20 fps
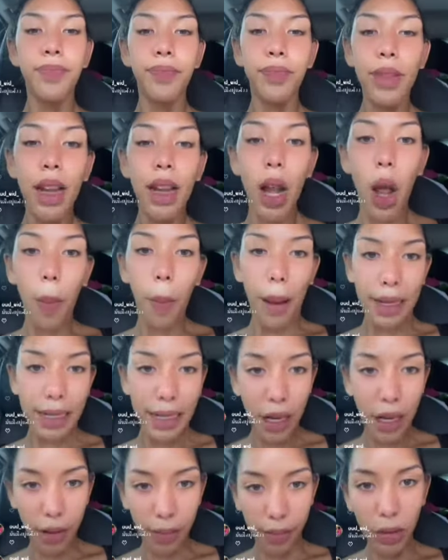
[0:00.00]
เราไป
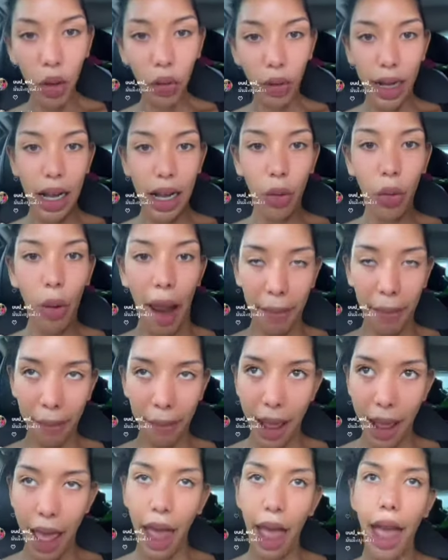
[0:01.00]
เที่ยวน้ำตกเอราวัณ
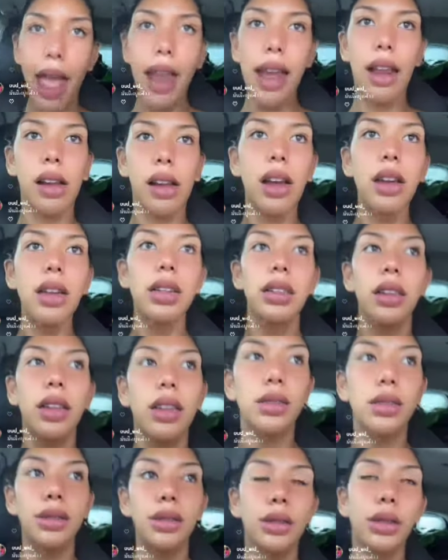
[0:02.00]
มา แล้วก็คือ เอ
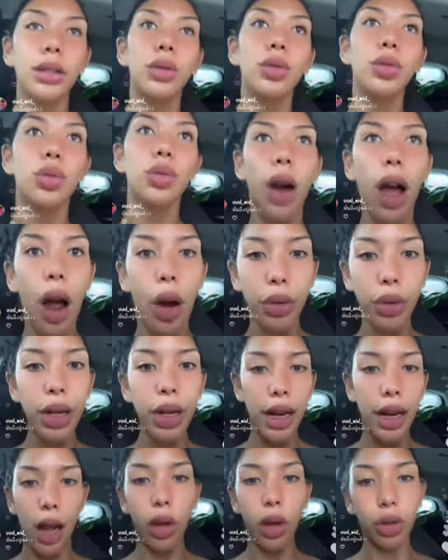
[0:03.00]
อ รู้ว่าเขาเหนื่อ
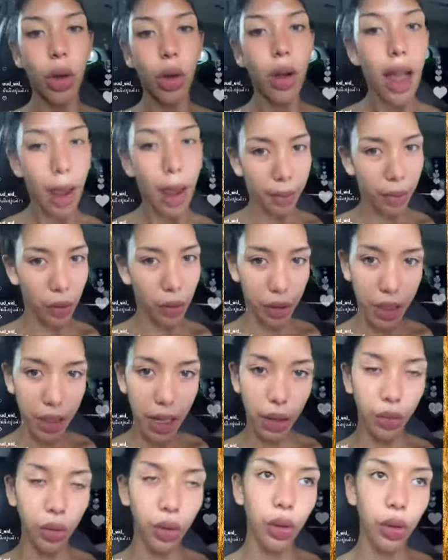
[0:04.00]
ยแล้วเขาต้องขับรถไง
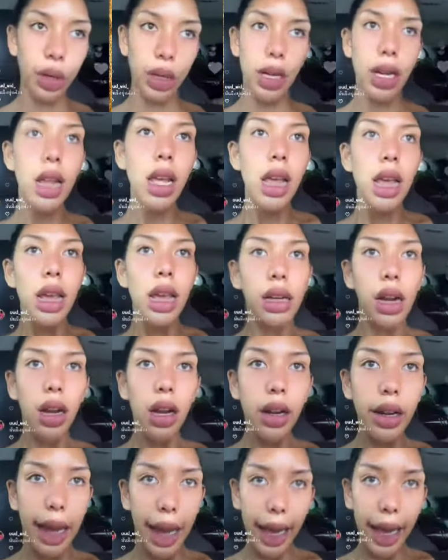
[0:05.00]
ทุกคนก็
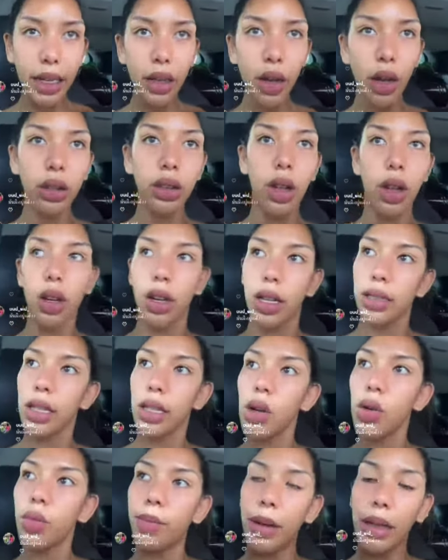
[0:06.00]
เลยให้นอนต่อแล้วส
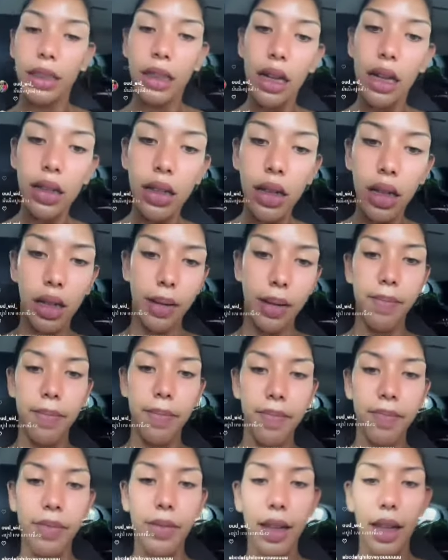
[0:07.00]
รุปมันก็เกิด
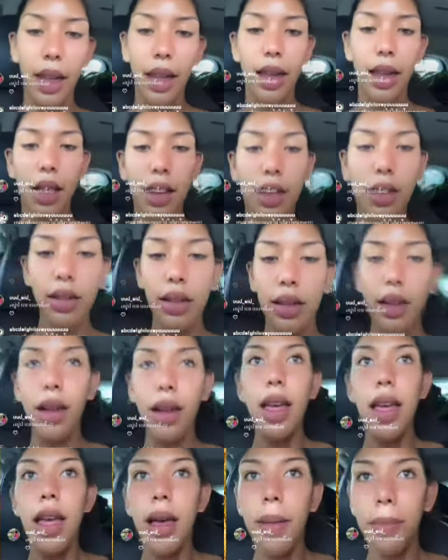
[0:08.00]
เออ
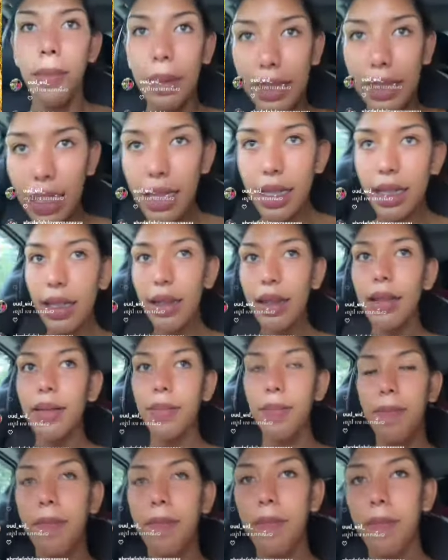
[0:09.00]
มันก็
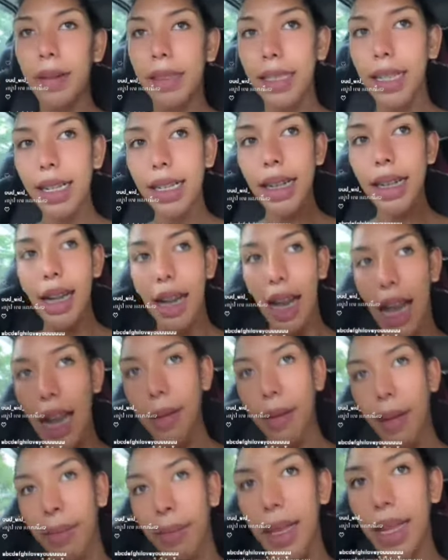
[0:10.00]
มันก็เกิดอะไร
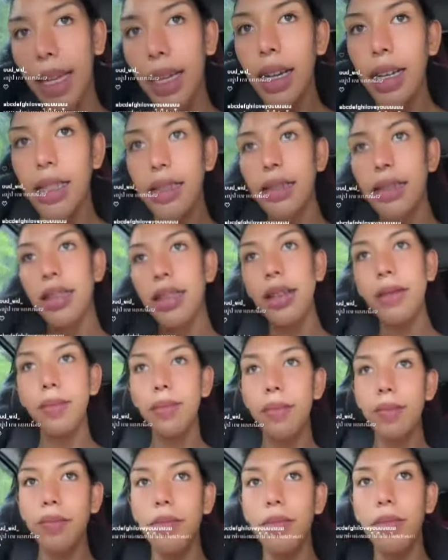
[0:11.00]
แบบนี้ขึ้นซึ่ง
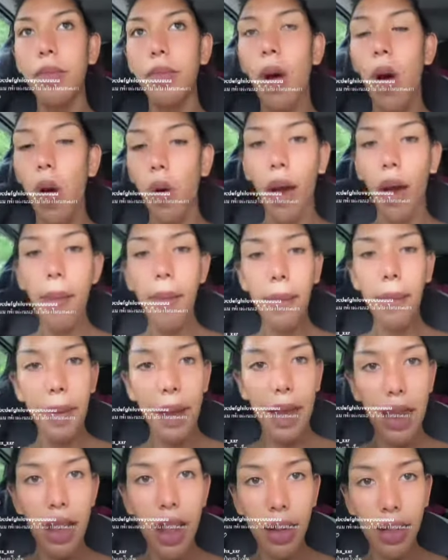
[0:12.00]
มองว่ามันเป็น
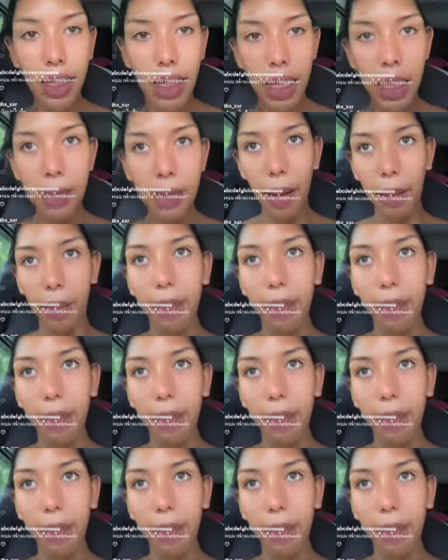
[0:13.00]
เรื่องที่แบบ